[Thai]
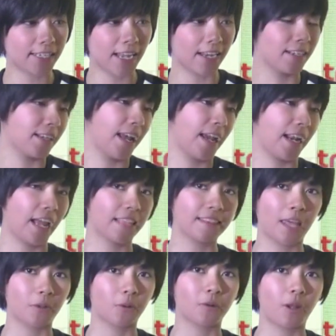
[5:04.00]
กันหรืออะไรนะคะ
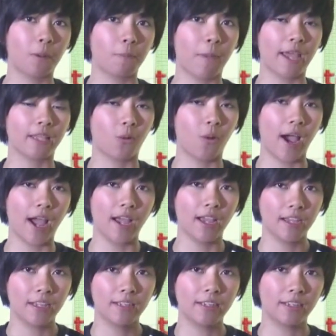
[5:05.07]
ตัดตรงนั้นไปแต่ว่า
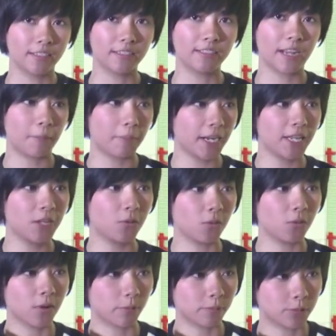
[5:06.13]
หนึ่งคือนั้นไม่ได้อยู่
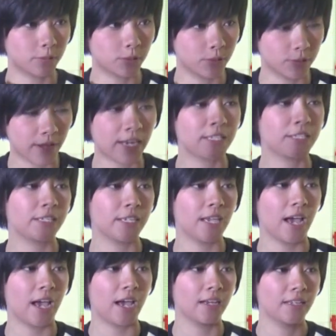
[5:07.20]
กับ True Fan t
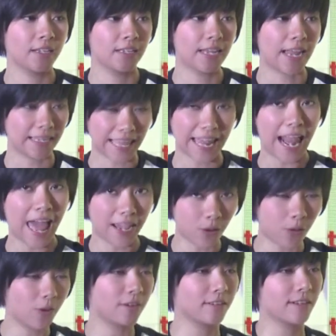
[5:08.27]
Asia และแต่หลาย
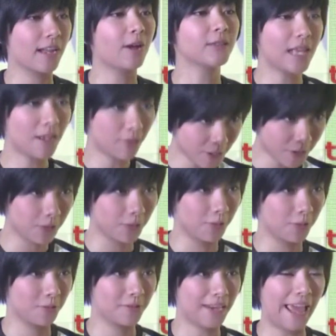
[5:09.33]
คนเข้าใจว่าอยู่
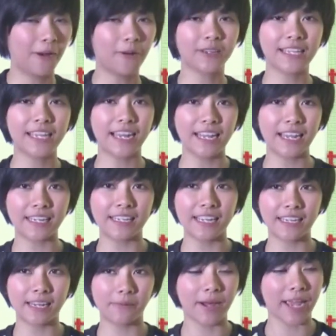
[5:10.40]
หลายคนก็ยังเรียกเรี
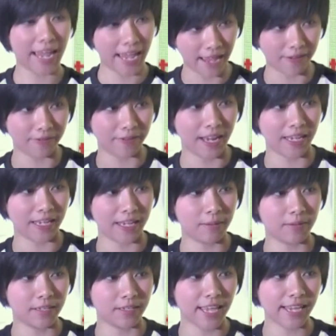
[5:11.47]
ยกนั้นว่า AF อะไรเงี้ยเห
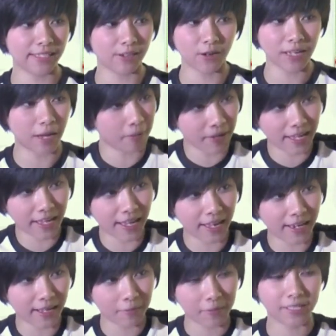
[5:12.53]
มือนเรียกน้องถังเบีย
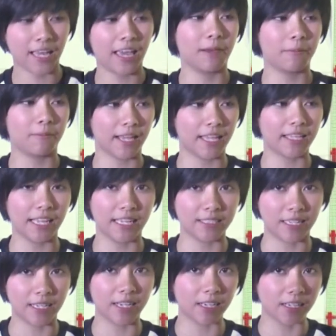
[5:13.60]
เรียกพี่เทมอะไรเงี้ยแต่จ
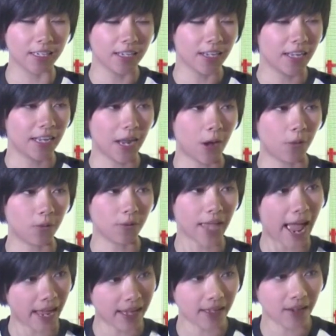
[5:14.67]
ริงก็คือเรา
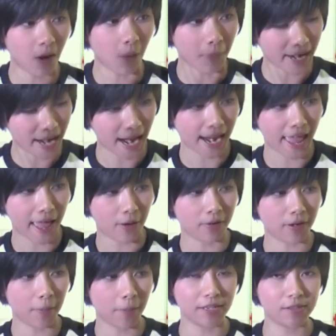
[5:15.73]
ย้ายออกมานานแล้ว
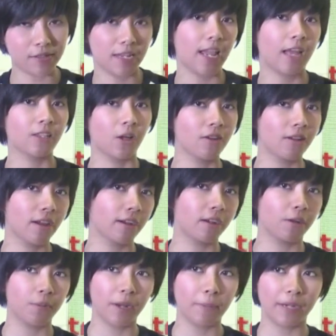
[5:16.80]
เราเป็นสัญญาต่อเนื่องคื
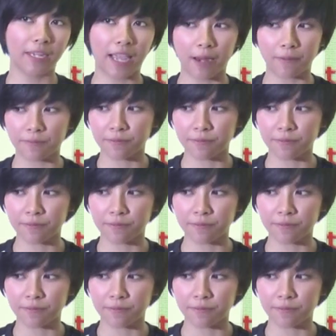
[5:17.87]
อไม่ได้เป็นการ